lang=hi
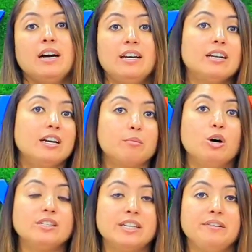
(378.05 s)
अलग अलग
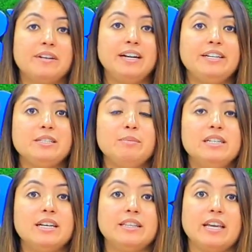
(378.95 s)
बहुत सारी वैराइटीज़
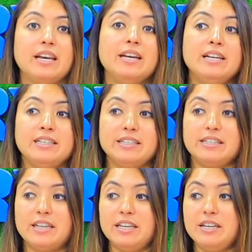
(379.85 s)
मिल जाती है
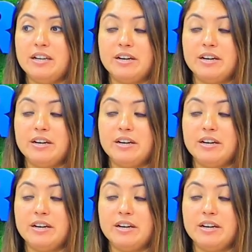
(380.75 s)
जैसे कि